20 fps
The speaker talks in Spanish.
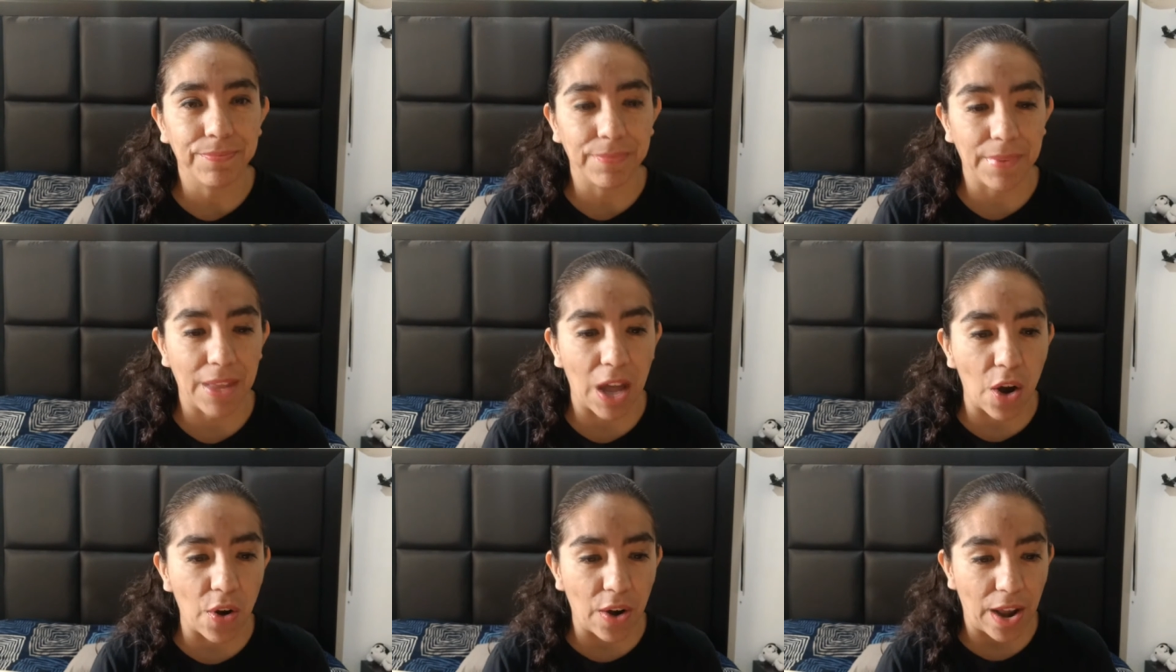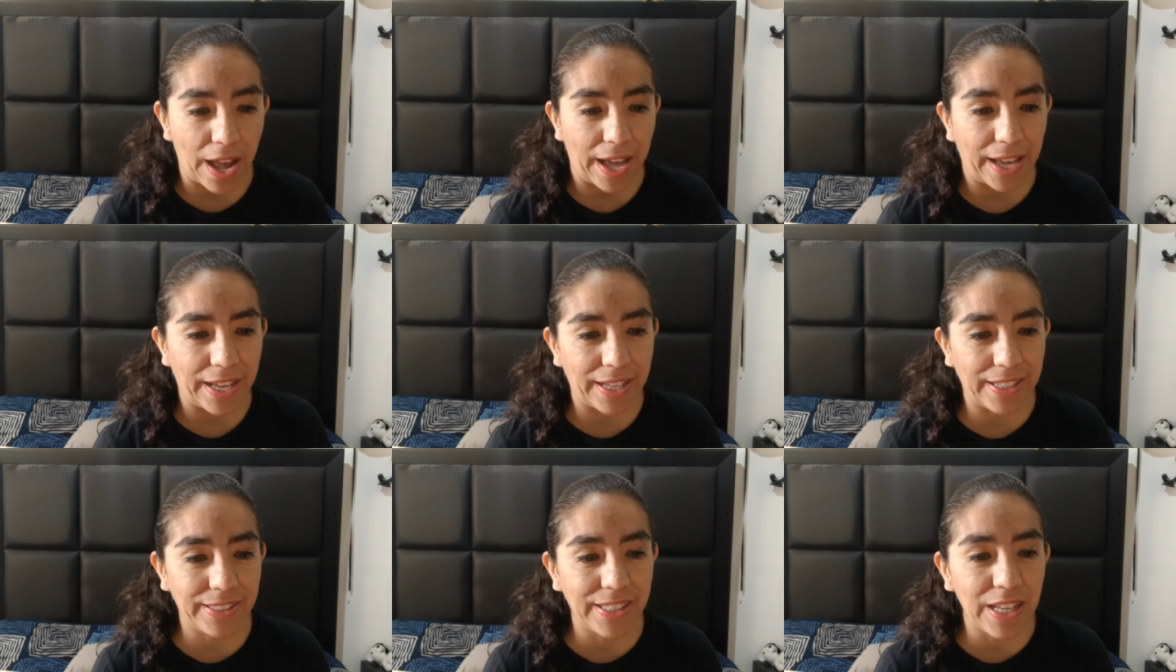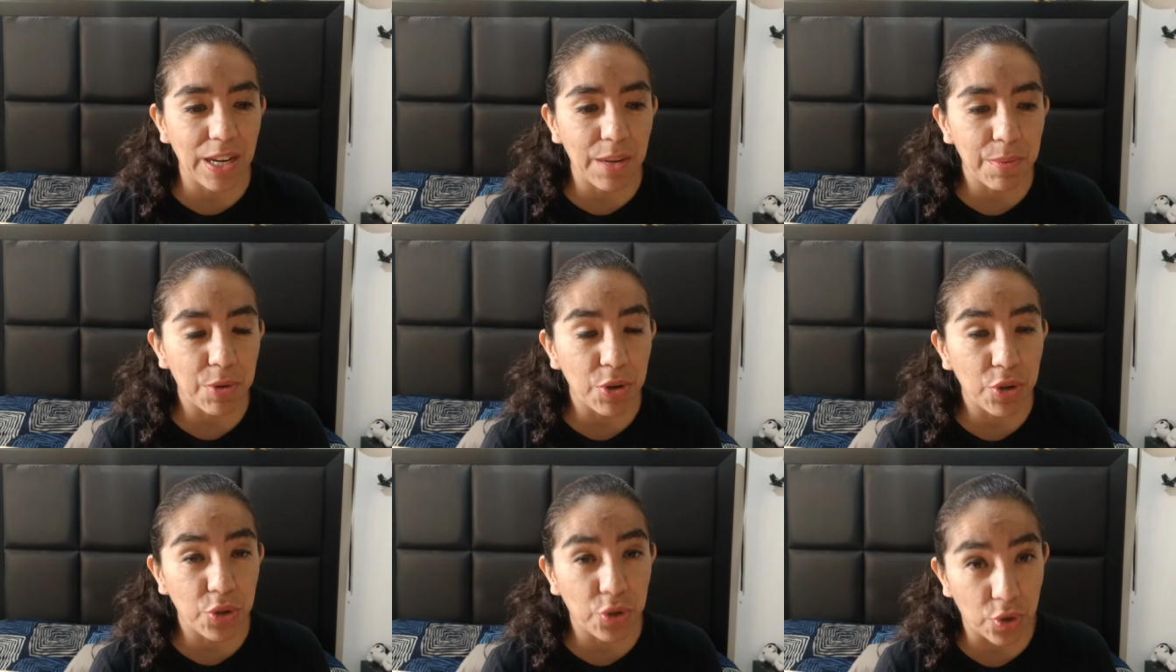Ahora, este
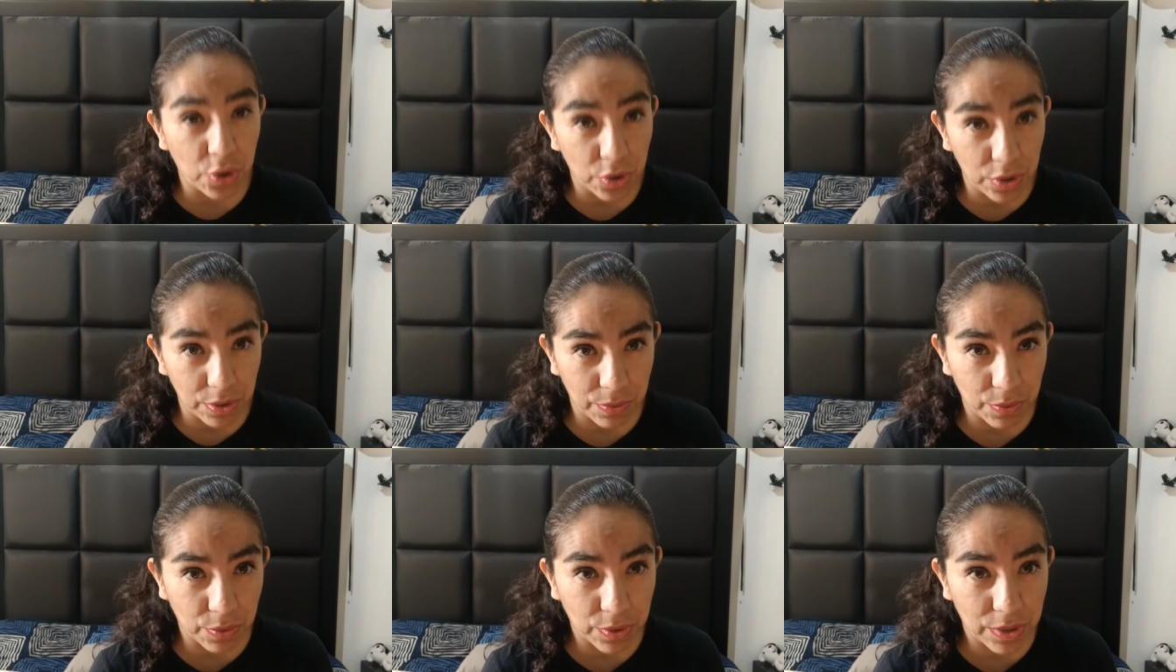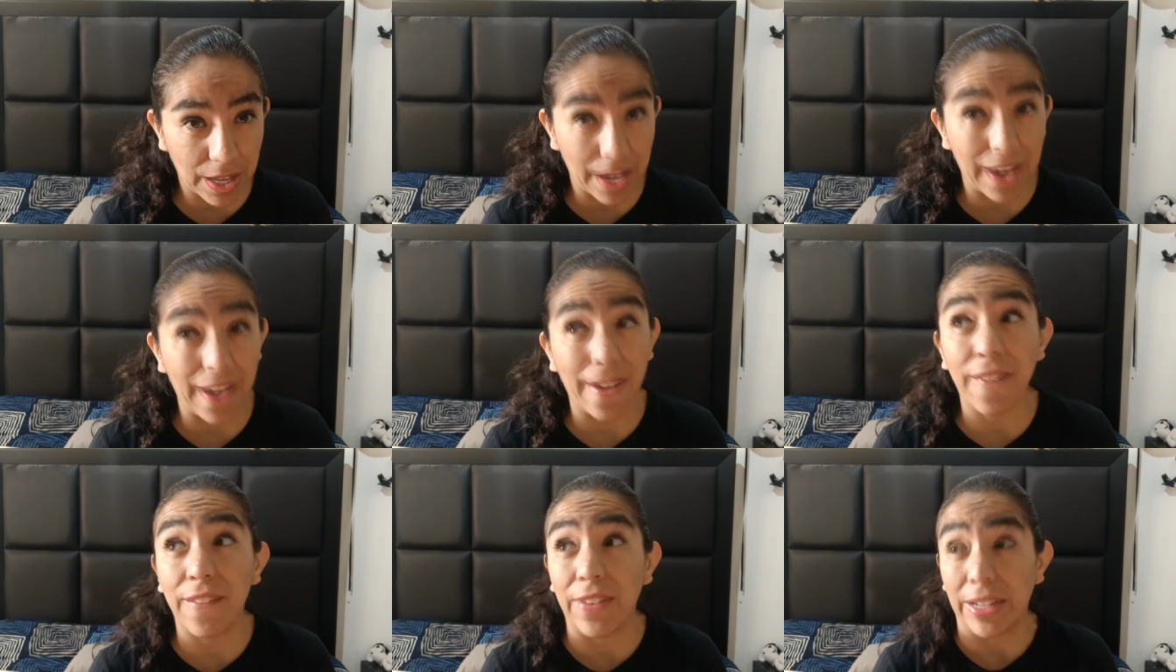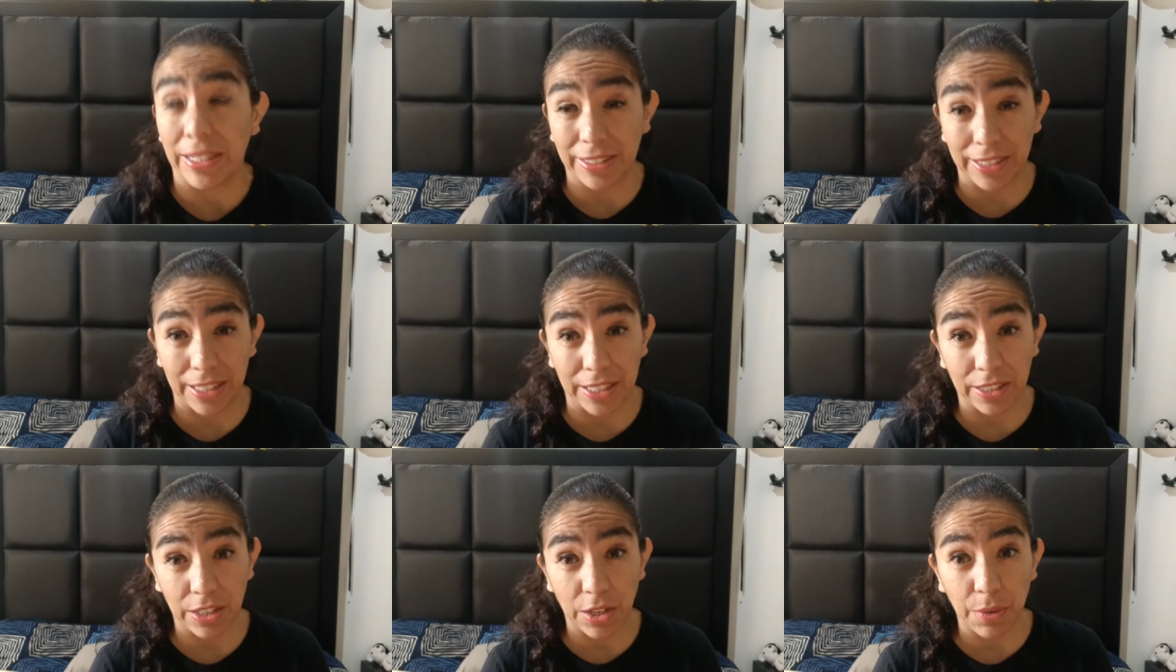libro yo lo disfruté
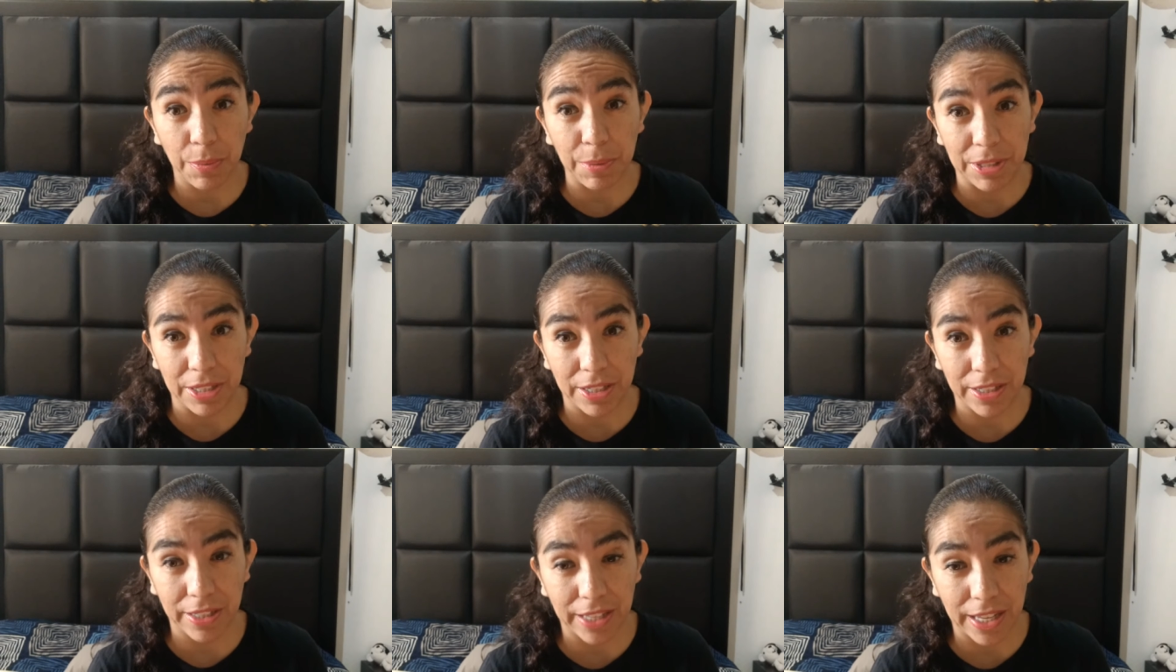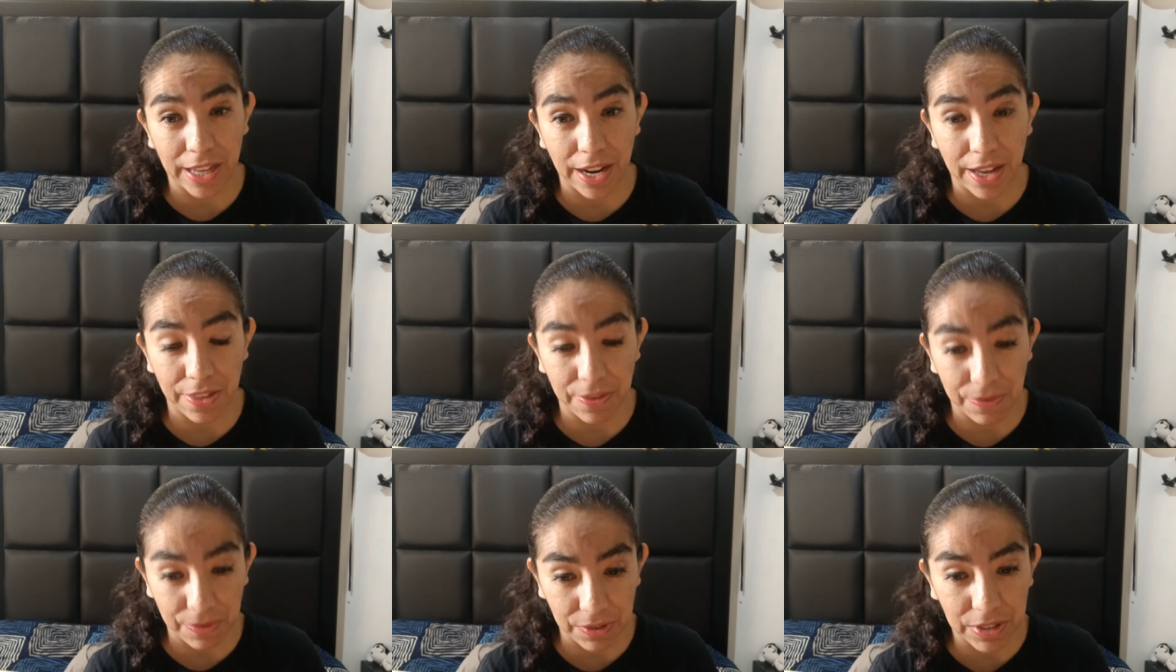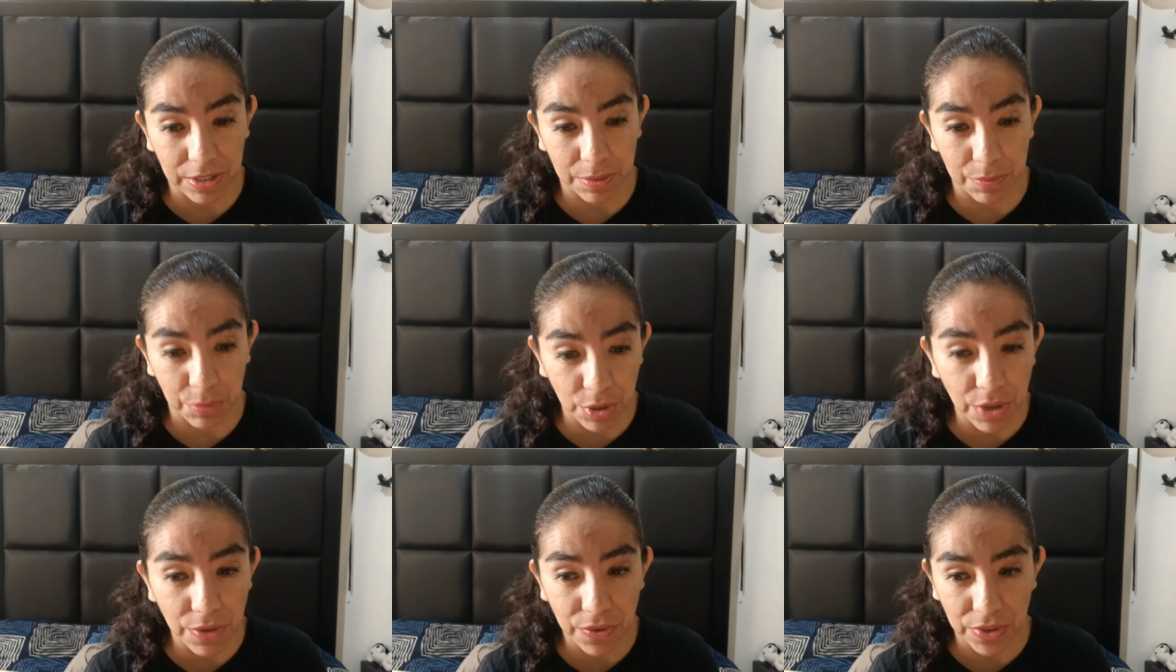bastante, a pesar de que era difícil,
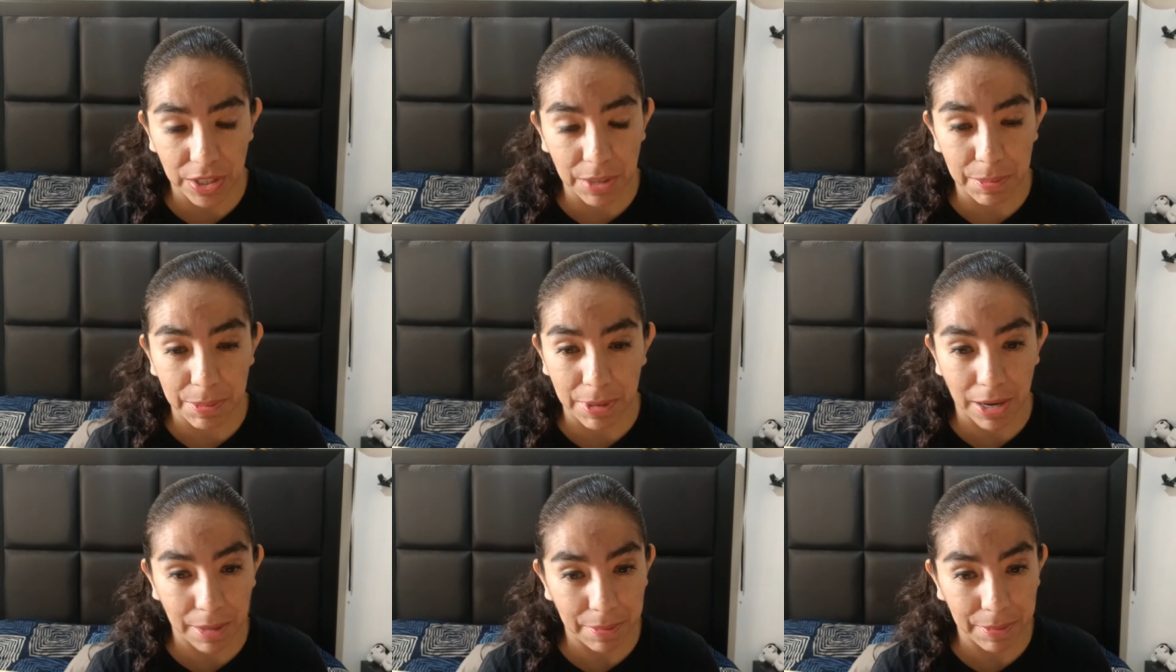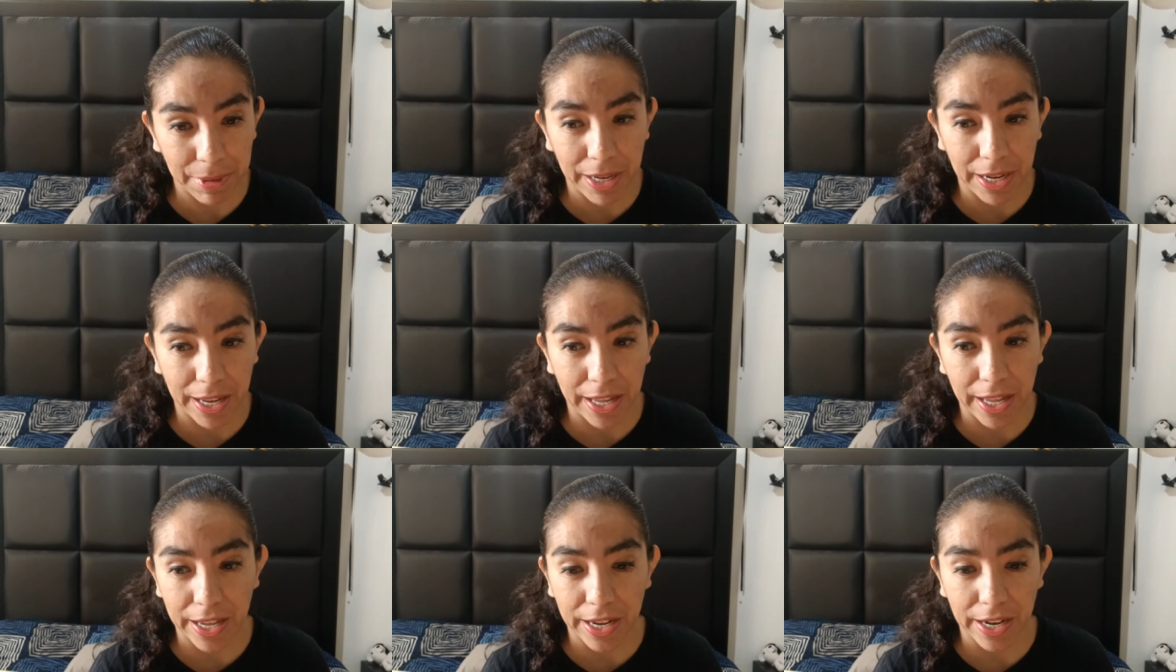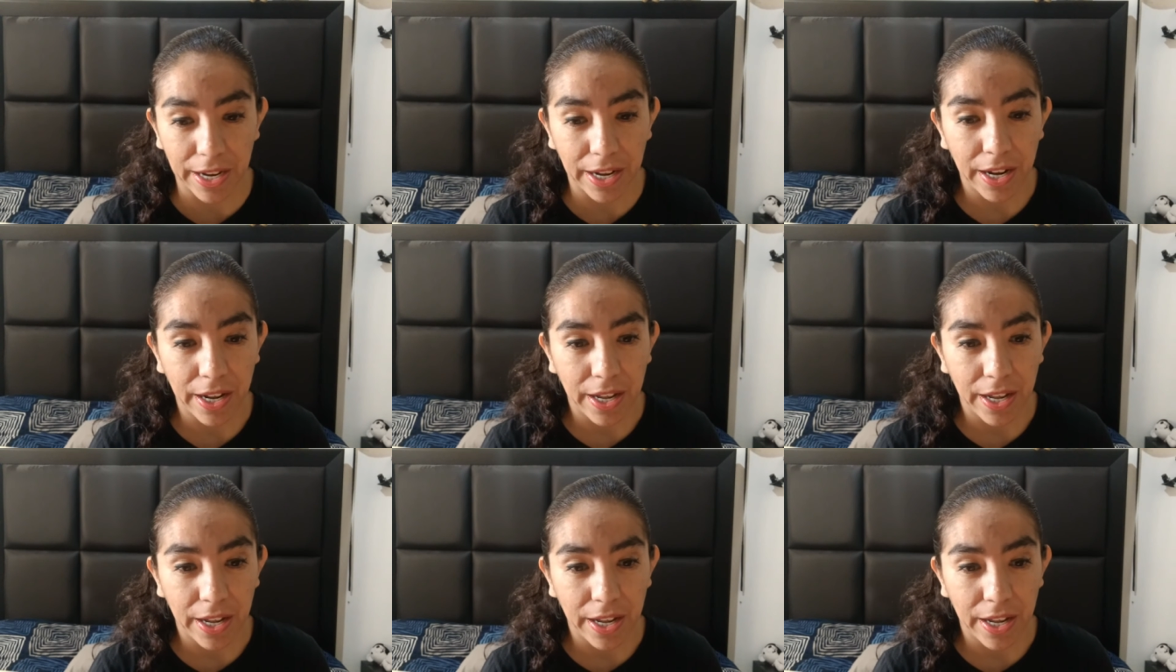muy difícil para mí leer